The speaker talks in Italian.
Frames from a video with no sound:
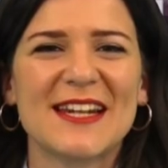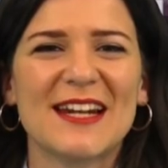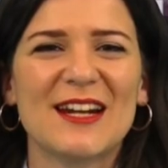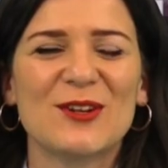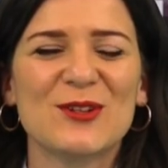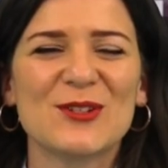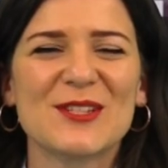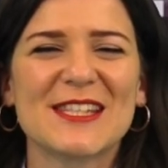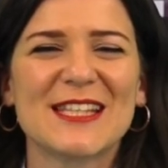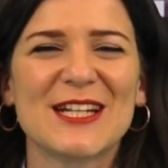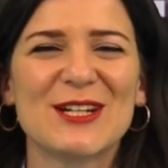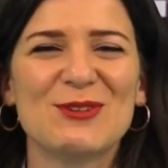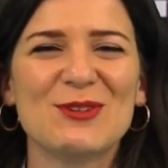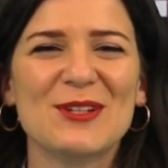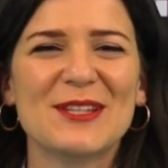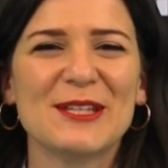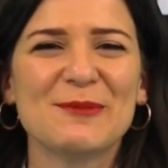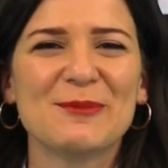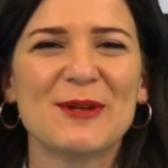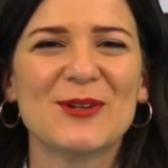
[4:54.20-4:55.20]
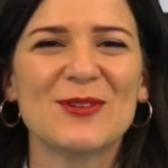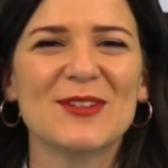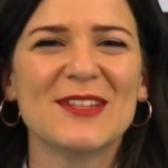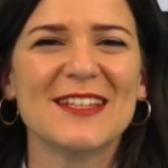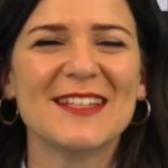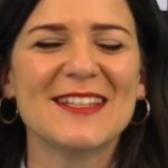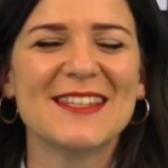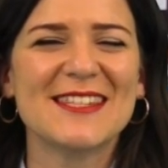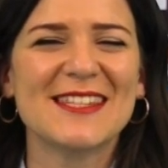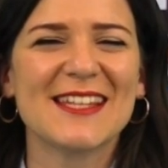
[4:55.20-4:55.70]
era la nostra ultima
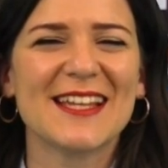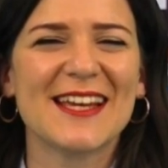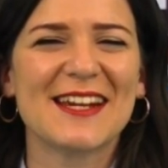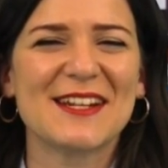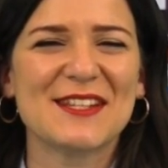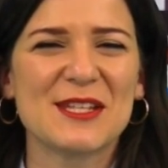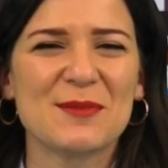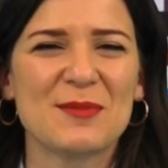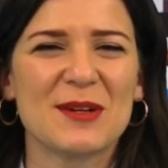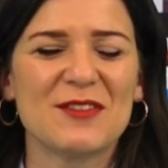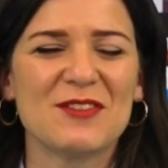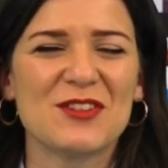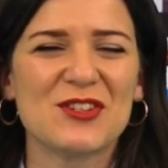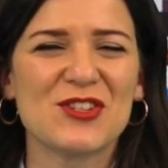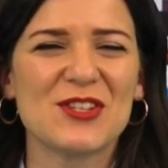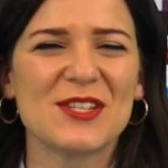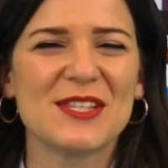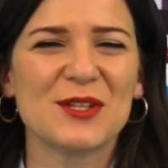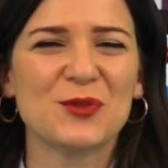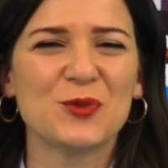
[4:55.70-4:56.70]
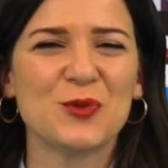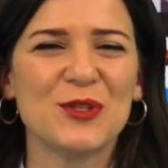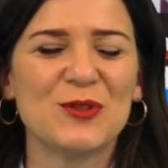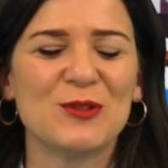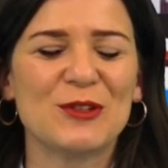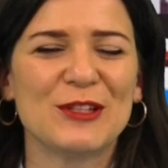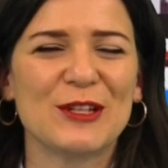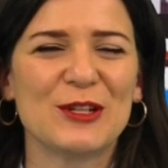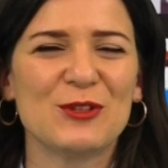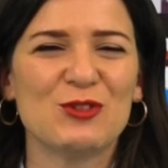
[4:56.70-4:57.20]
notizia, grazie per averci
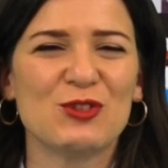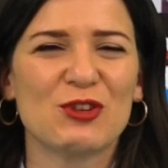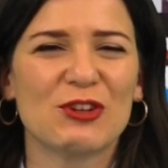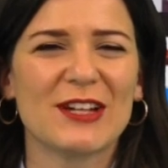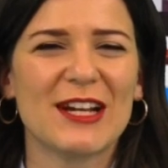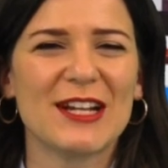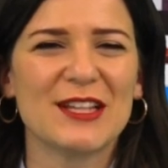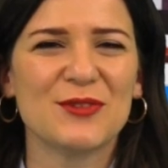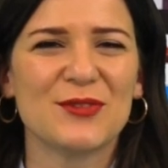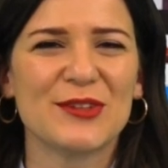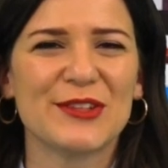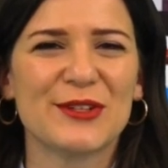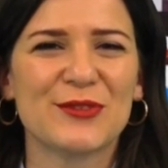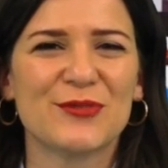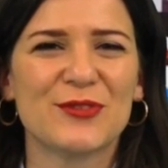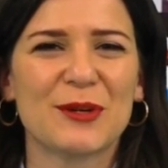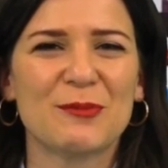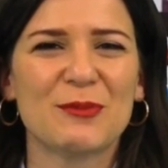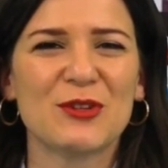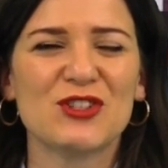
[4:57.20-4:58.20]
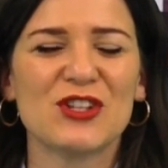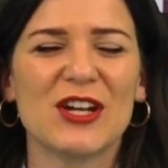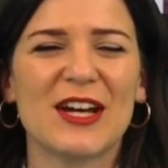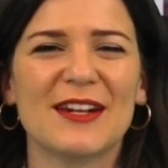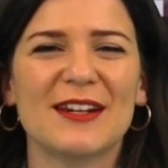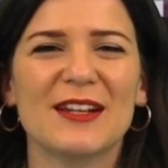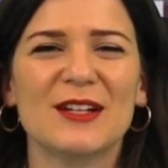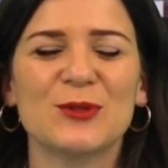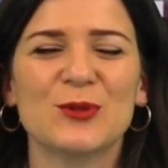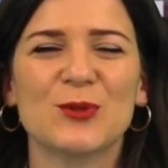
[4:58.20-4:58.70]
seguito, il telegiornale di Federfarma
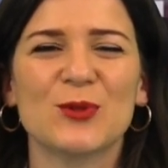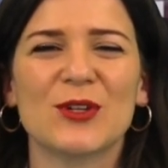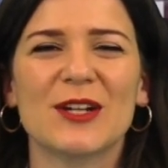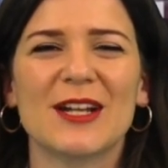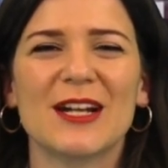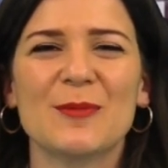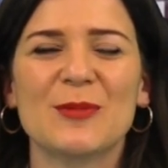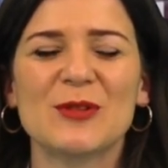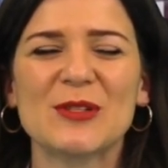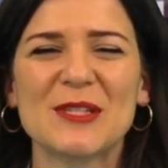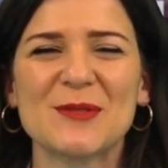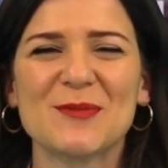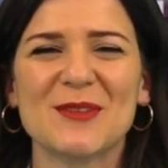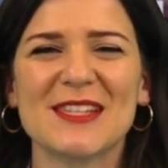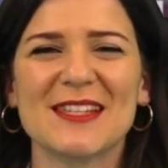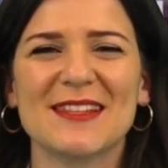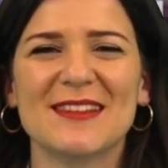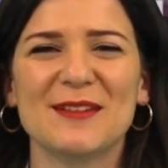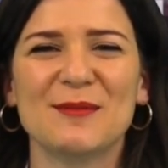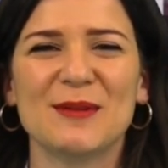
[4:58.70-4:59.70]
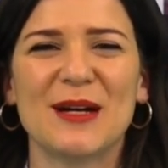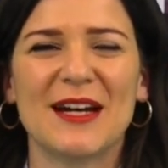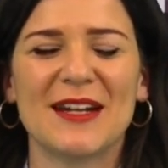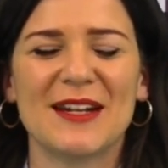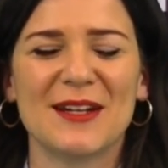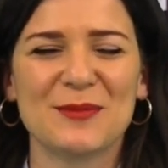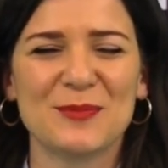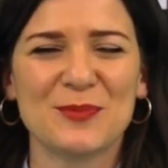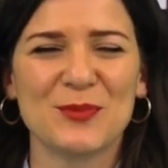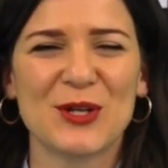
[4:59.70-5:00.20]
Channel torna la prossima
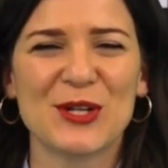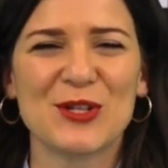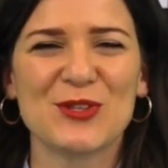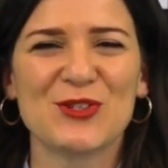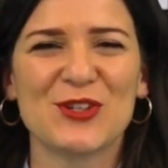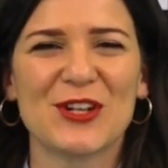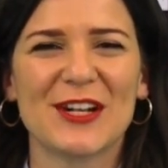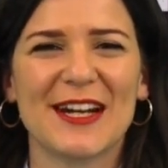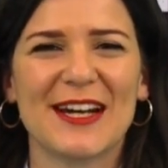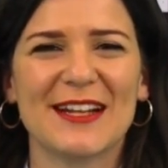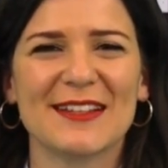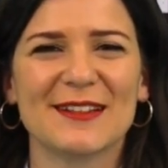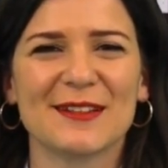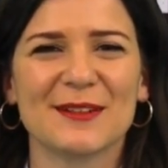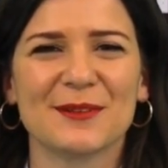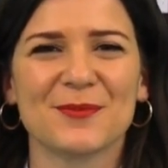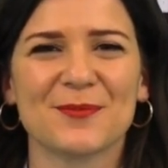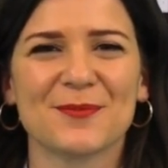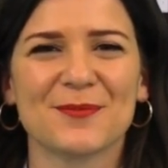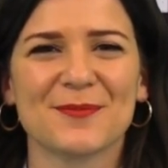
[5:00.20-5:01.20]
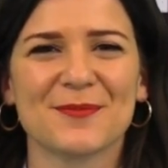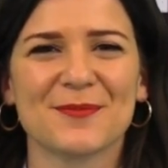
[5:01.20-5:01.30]
settimana. Buona giornata!